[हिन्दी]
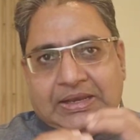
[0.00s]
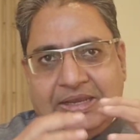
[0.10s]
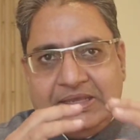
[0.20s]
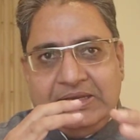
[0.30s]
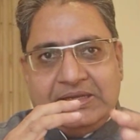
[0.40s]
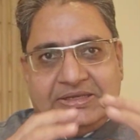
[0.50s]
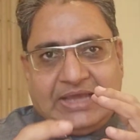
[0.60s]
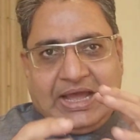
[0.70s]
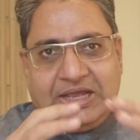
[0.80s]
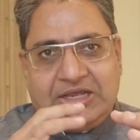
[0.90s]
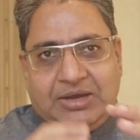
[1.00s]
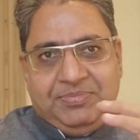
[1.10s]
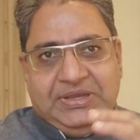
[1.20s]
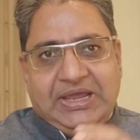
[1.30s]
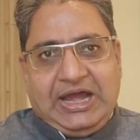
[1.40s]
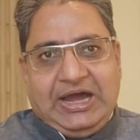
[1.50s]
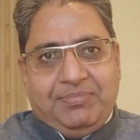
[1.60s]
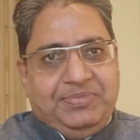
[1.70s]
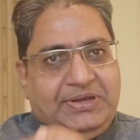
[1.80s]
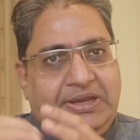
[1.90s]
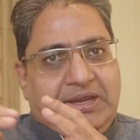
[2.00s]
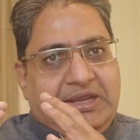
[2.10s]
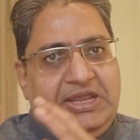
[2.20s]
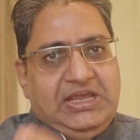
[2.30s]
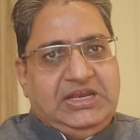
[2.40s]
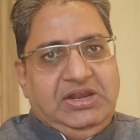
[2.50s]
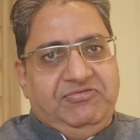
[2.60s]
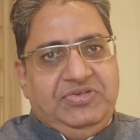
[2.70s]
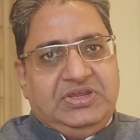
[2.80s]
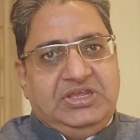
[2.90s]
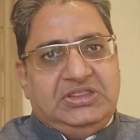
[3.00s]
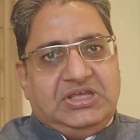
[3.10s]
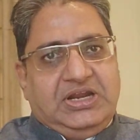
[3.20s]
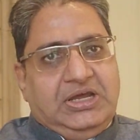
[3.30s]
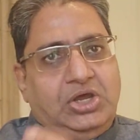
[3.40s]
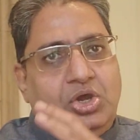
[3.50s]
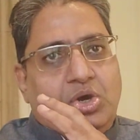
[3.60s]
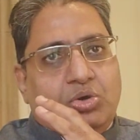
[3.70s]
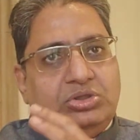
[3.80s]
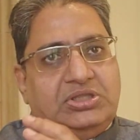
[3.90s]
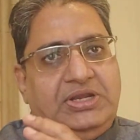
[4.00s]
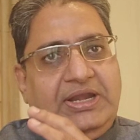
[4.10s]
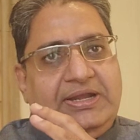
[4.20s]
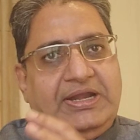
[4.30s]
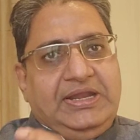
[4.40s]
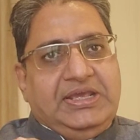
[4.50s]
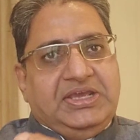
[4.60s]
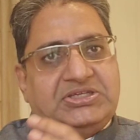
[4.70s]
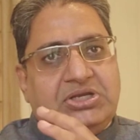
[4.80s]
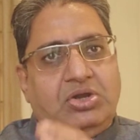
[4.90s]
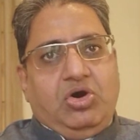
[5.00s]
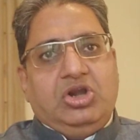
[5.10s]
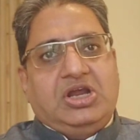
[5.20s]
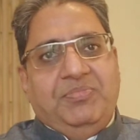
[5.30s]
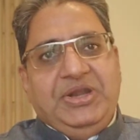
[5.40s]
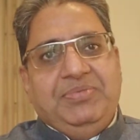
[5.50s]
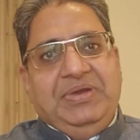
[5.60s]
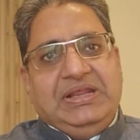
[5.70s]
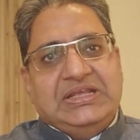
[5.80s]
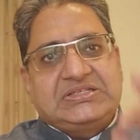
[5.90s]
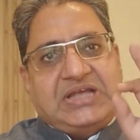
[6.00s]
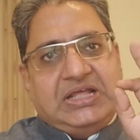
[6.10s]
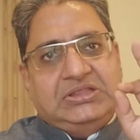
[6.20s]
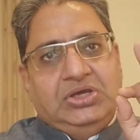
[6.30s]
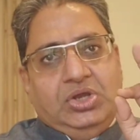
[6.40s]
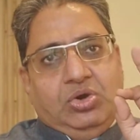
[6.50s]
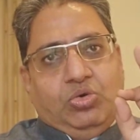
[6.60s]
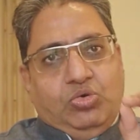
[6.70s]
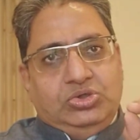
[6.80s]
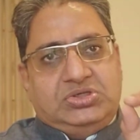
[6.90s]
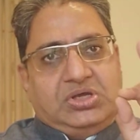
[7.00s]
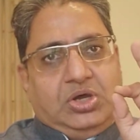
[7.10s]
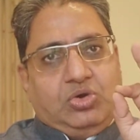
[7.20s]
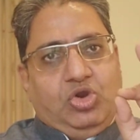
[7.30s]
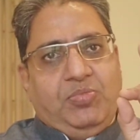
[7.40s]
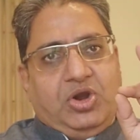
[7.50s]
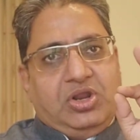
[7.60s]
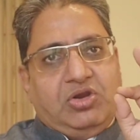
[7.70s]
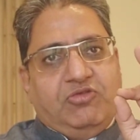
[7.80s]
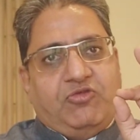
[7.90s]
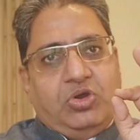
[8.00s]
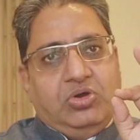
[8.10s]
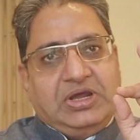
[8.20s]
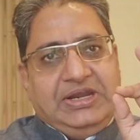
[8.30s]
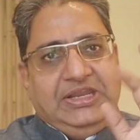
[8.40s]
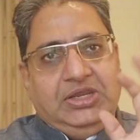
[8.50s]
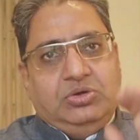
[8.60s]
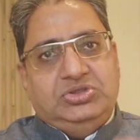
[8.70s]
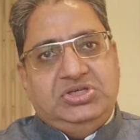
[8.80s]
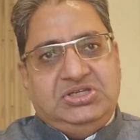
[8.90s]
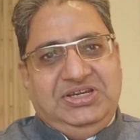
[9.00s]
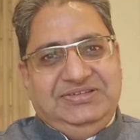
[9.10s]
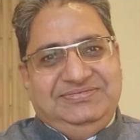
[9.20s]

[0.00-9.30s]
लेकिन क्या कभी आपने एकलव्य की तरह उतने डेडिकेशन और कमिटमेंट के साथ उस रोल मॉडल को फॉलो करने की कोशिश की